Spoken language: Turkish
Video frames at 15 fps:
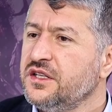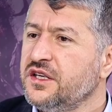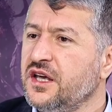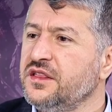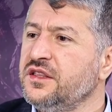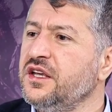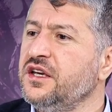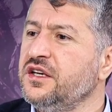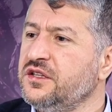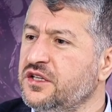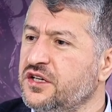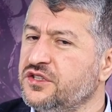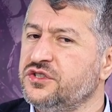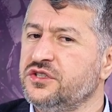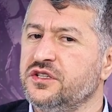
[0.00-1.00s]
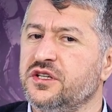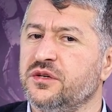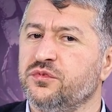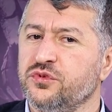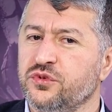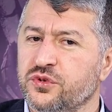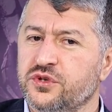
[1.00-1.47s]
Kendi ihtiyacını
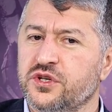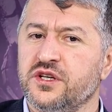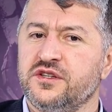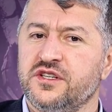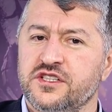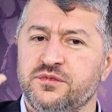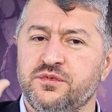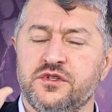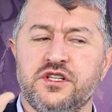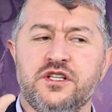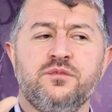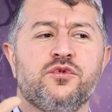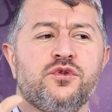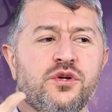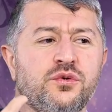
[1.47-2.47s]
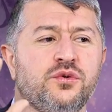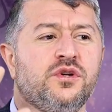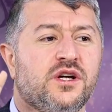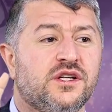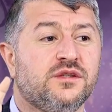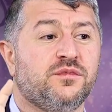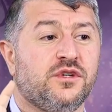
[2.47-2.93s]
da bu noktada tespit edip ona
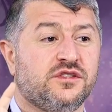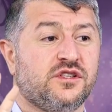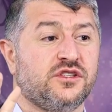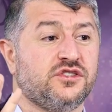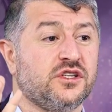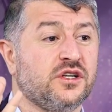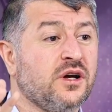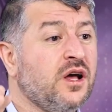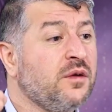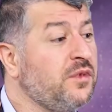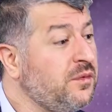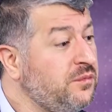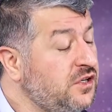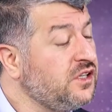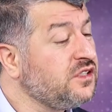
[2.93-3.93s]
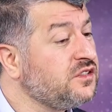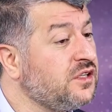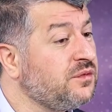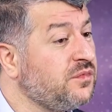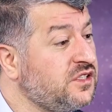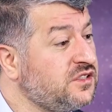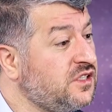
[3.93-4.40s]
göre adım atacak. Ben biraz
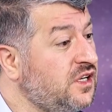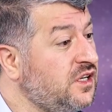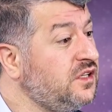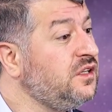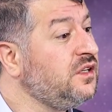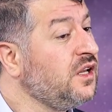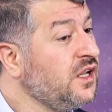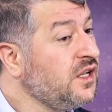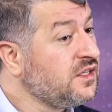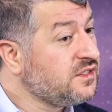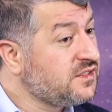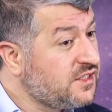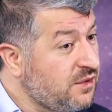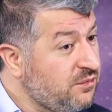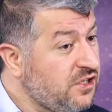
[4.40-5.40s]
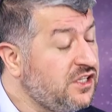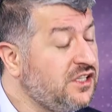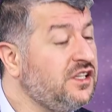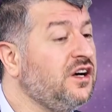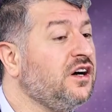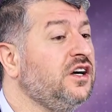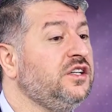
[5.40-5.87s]
daha meselenin
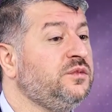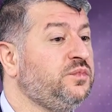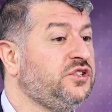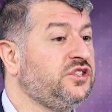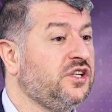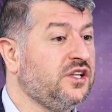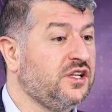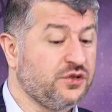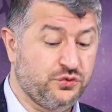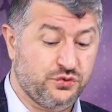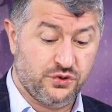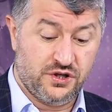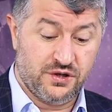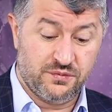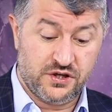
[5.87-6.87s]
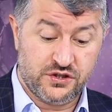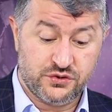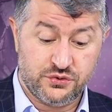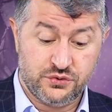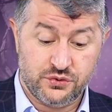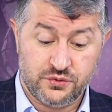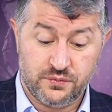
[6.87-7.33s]
zeminine ait bir şeyleri söylemek
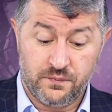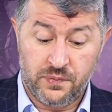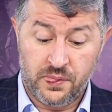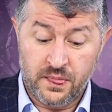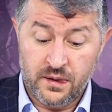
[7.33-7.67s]
istiyorum.